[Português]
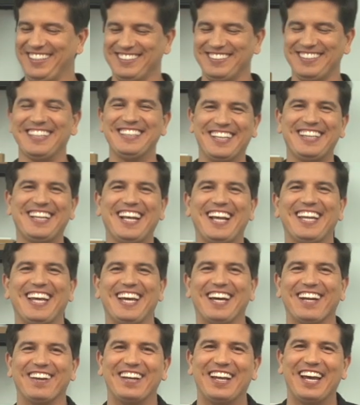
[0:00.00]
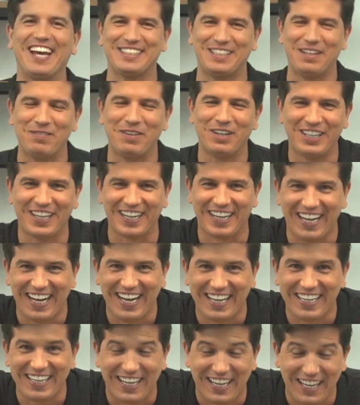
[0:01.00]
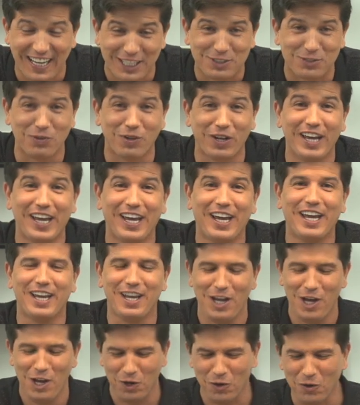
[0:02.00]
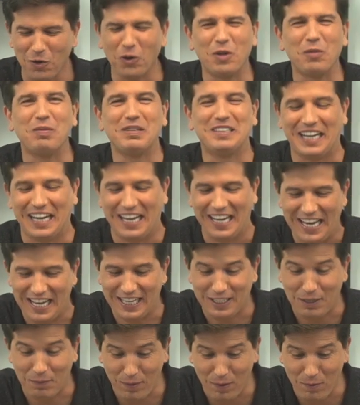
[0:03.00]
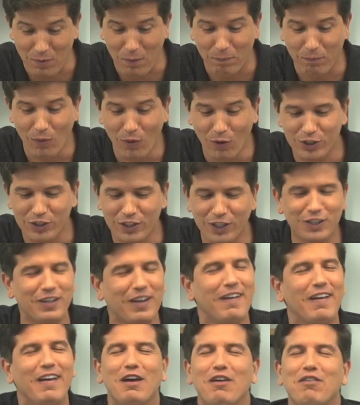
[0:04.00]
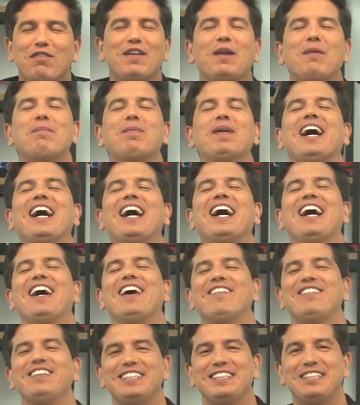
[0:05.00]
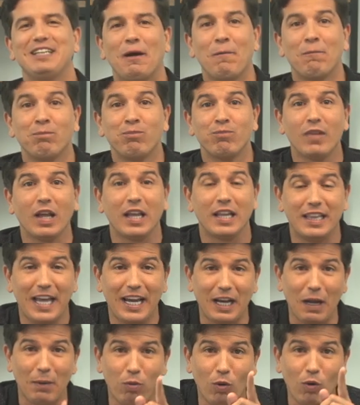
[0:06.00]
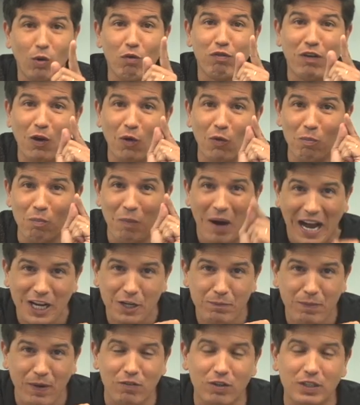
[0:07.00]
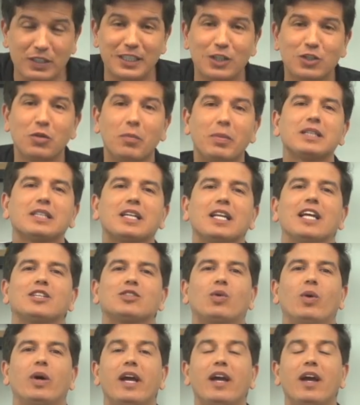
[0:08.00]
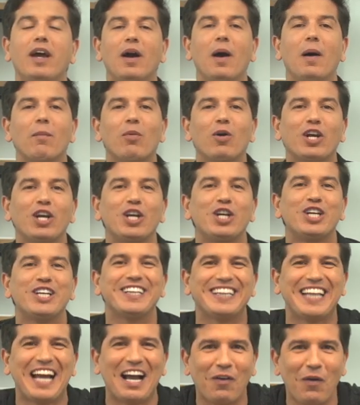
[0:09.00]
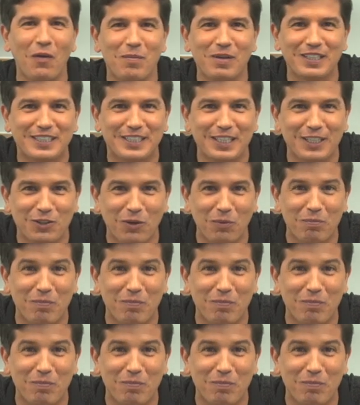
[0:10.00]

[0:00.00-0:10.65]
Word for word: Vocês entenderam, né? Essa minha chegada, clássico rei, gol de bicicleta, prêmio Puscas, Felipe Alves, Daqui a pouco eu falo mais para vocês sobre esse Clássico Rei, porque está começando